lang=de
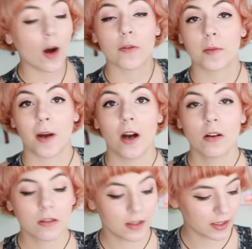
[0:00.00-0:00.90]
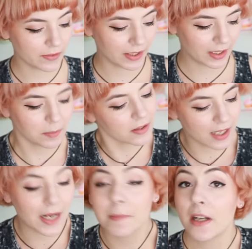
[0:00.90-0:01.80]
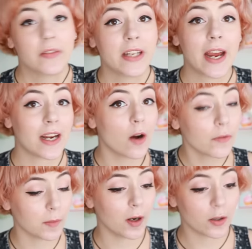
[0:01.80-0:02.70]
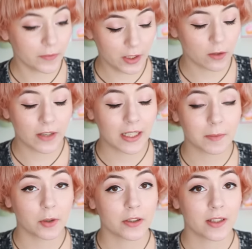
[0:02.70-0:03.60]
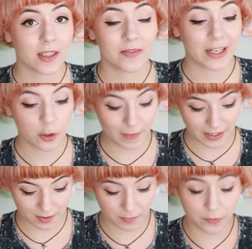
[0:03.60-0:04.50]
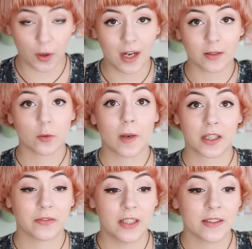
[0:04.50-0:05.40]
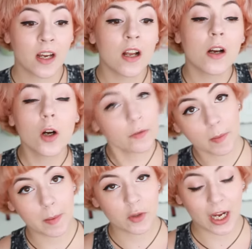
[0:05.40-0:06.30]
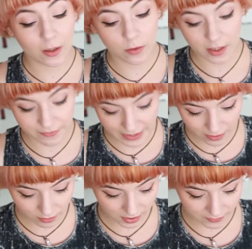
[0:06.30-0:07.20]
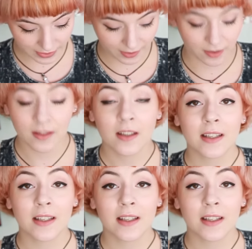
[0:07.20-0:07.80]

aufgebraucht und deswegen gibt es halt mal wieder ein Aufgebraucht-Video, weil ich möchte das wegschmeißen, bevor alles überquillt und von meinem Schrank runterfällt und deswegen